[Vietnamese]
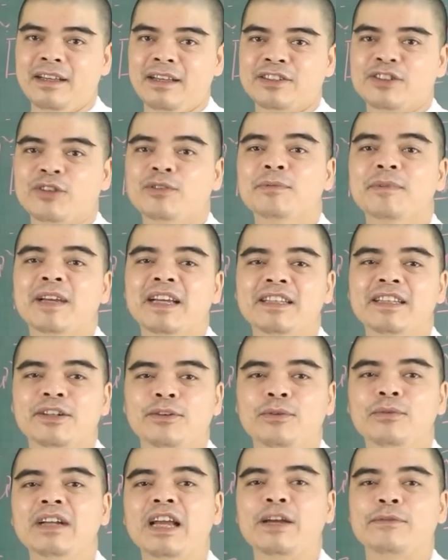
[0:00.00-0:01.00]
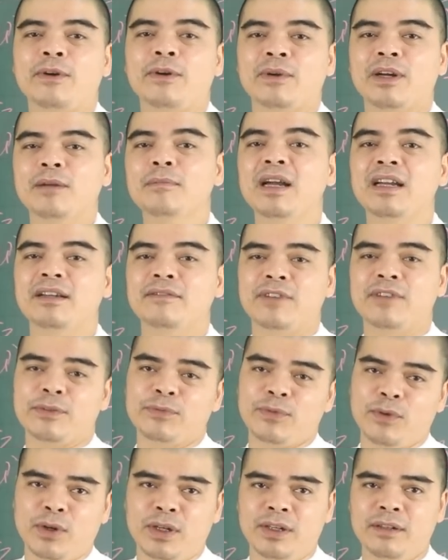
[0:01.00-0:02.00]
Trong năm nay thì cũng đề phòng các bệnh về
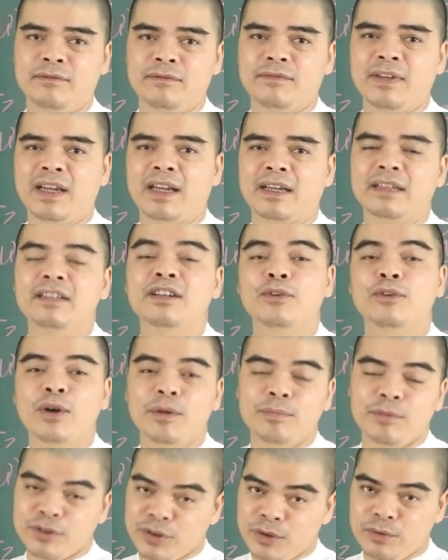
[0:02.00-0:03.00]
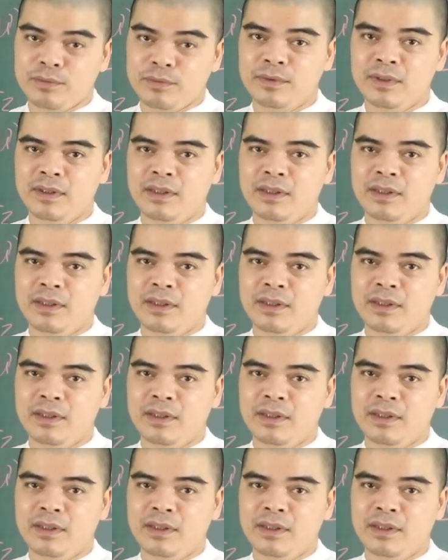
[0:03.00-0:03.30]
phổi, về cái đường hô hấp nói chung.